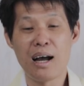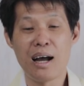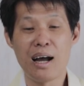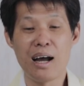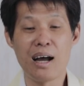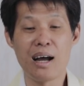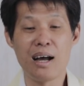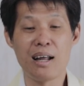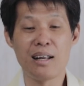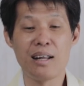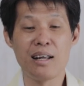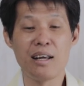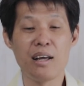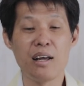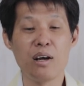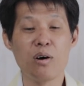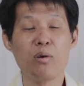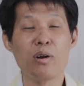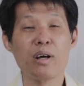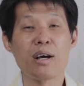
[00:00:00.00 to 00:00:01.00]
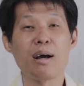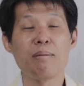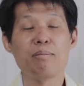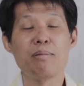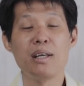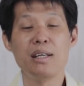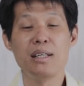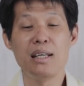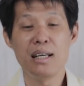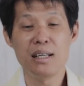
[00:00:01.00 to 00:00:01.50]
ฮาเลเอลนะครับ
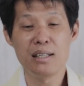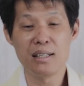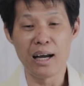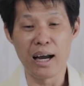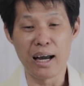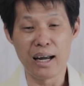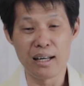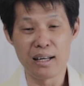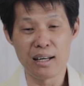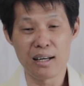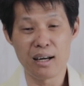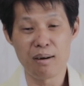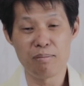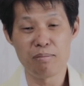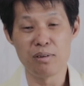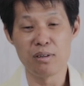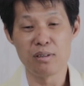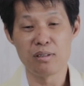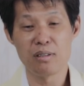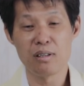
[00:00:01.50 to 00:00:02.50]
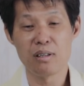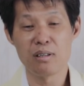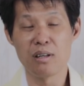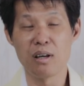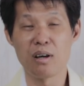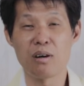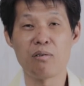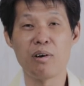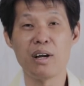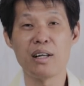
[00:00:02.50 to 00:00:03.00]
ที่ยิ่งใหญ่นะครับหรือ
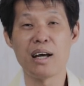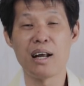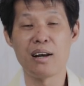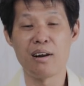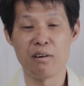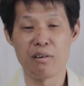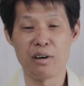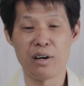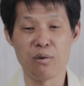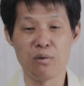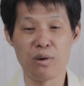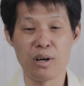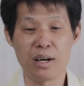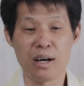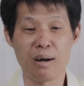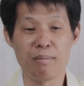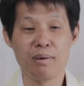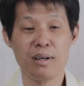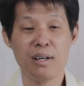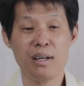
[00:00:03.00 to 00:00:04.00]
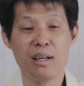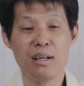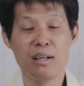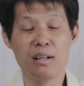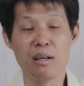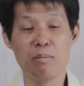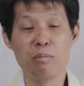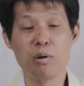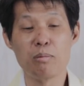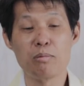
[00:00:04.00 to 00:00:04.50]
the great Alleluia นะครับ
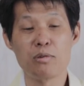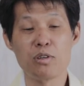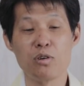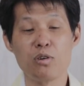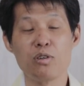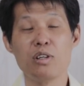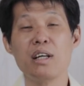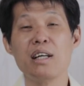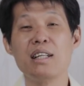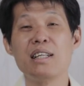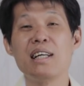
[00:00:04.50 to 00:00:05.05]
หรือบทสดุดี